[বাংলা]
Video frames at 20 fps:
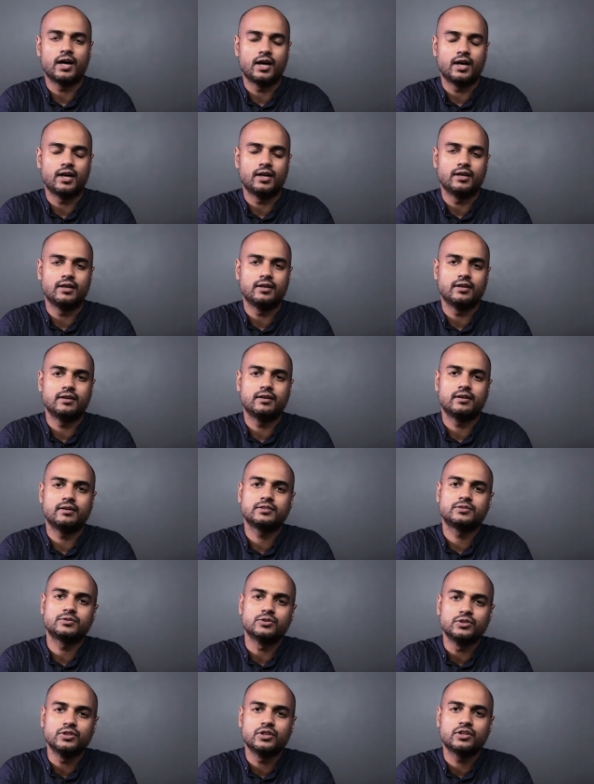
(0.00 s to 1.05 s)
আর
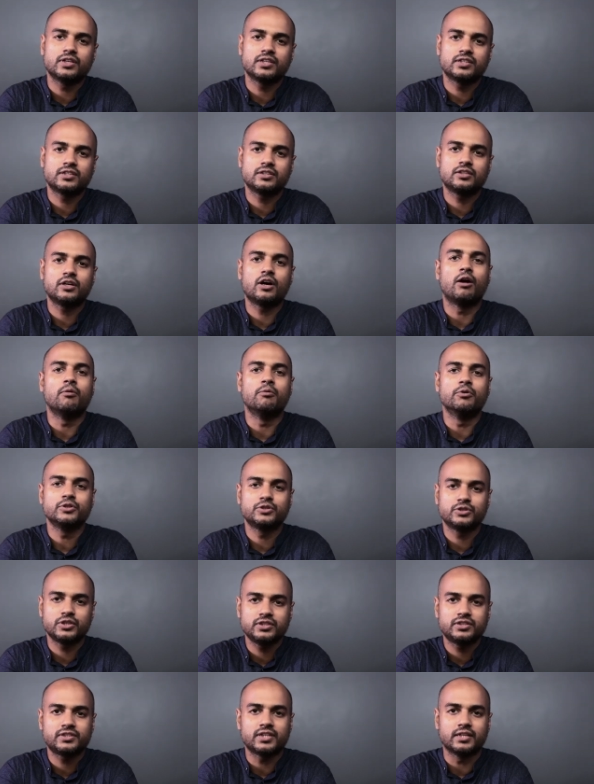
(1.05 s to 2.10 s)
স্টুডিওর ক্ষেত্রে তো
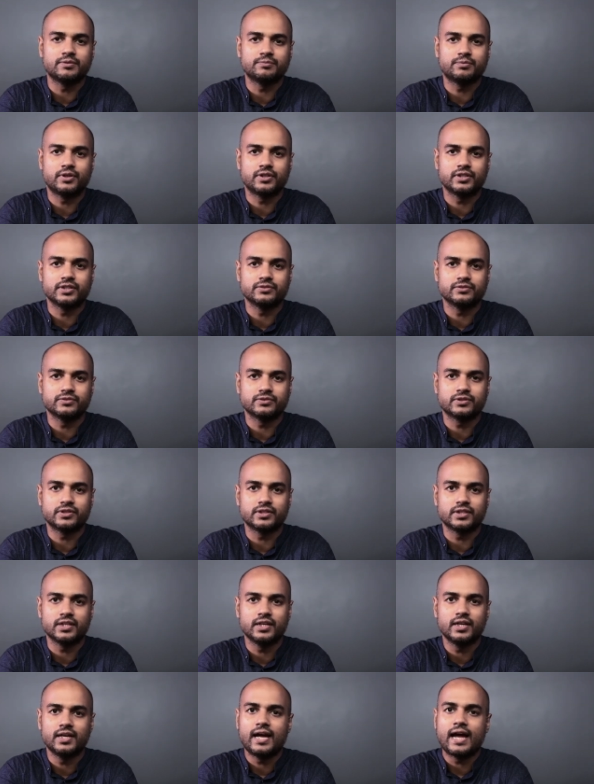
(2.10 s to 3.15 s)
অবশ্যই ট্রাইপড ইউজ
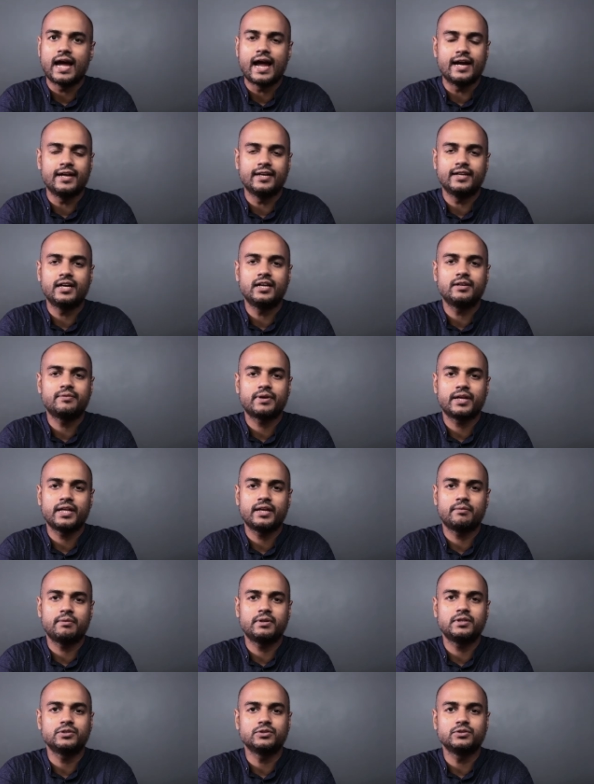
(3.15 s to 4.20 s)
করি হ্যান্ডেল প্রায়
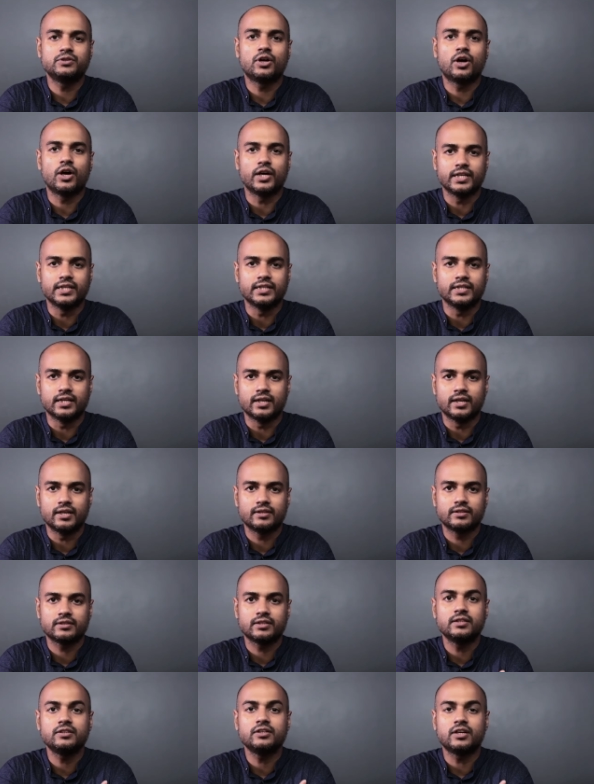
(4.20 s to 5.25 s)
আমার শ্যুট হয়ই না
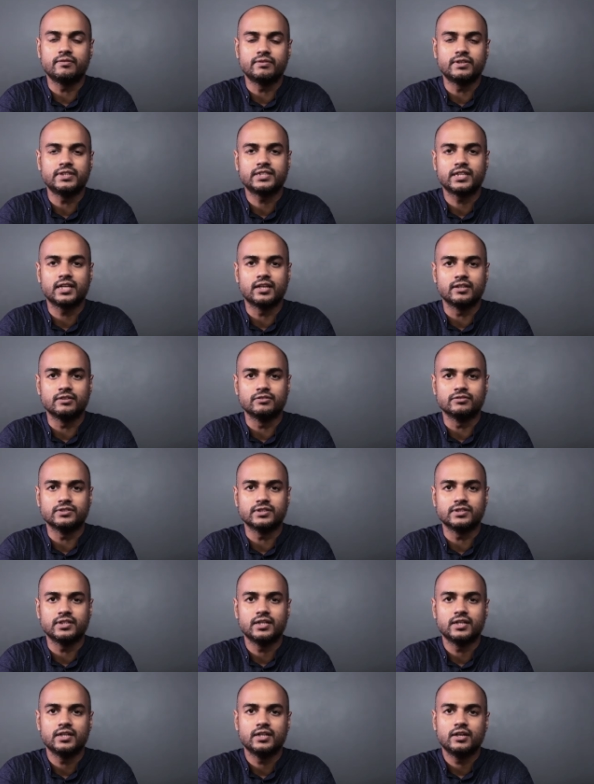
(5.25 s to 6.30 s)
ইন কমার্শিয়াল
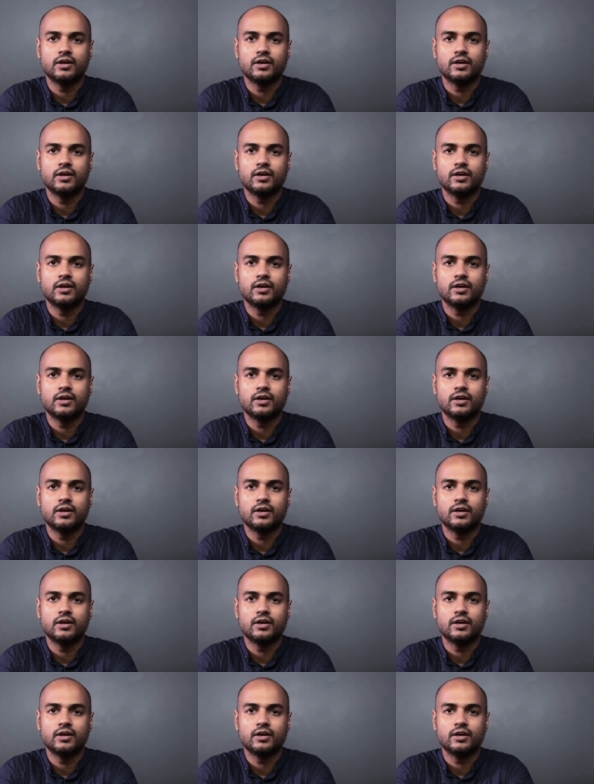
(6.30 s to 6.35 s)
ইউজেজ